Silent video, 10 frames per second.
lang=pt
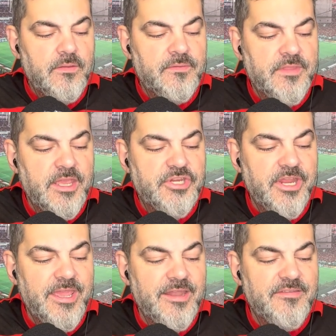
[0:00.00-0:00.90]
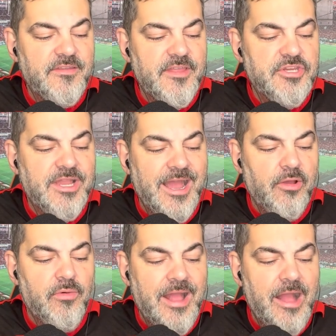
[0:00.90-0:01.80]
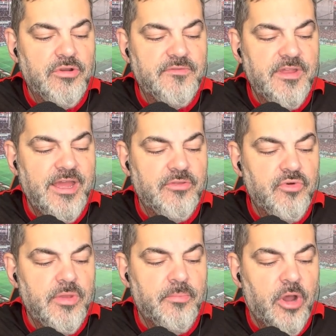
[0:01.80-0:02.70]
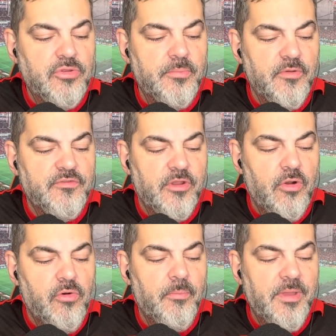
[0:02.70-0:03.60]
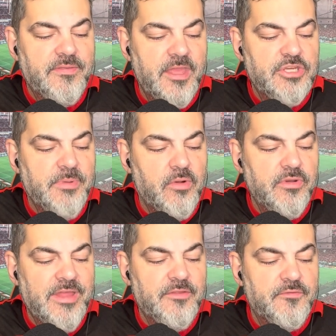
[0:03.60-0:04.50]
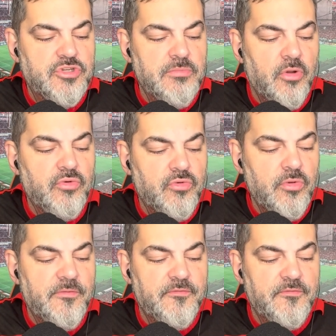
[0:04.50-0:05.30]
Deixa ele se dedicar ao cargo de vereador e bota um profissional competente para cuidar do futebol do clube.